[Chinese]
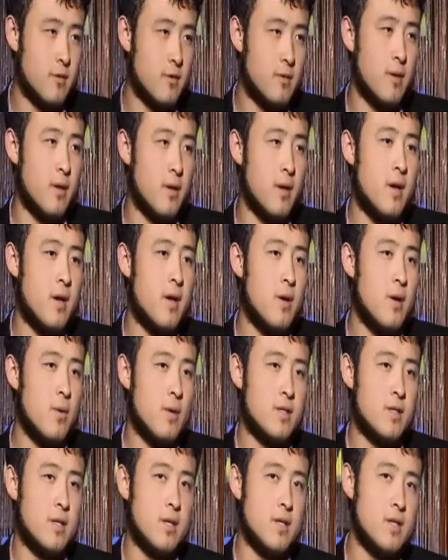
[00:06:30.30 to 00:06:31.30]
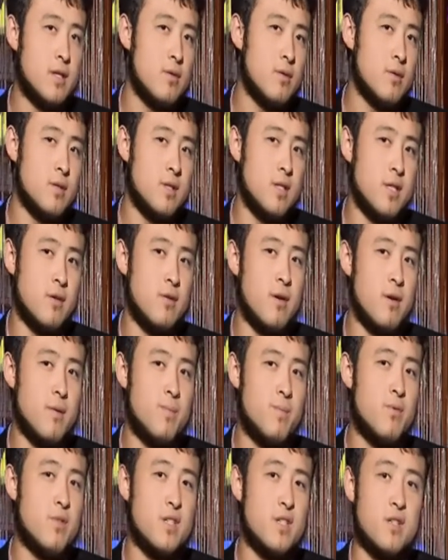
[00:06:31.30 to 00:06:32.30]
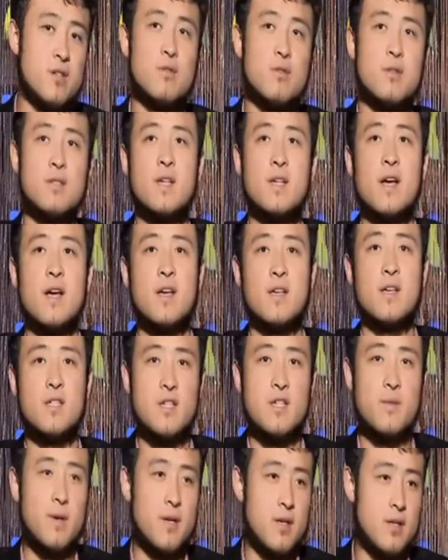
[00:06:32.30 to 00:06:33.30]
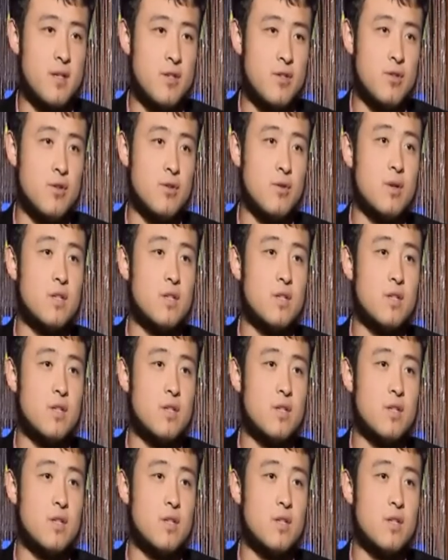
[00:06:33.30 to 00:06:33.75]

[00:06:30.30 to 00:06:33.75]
对，我想这种情况不仅是说在西北地区，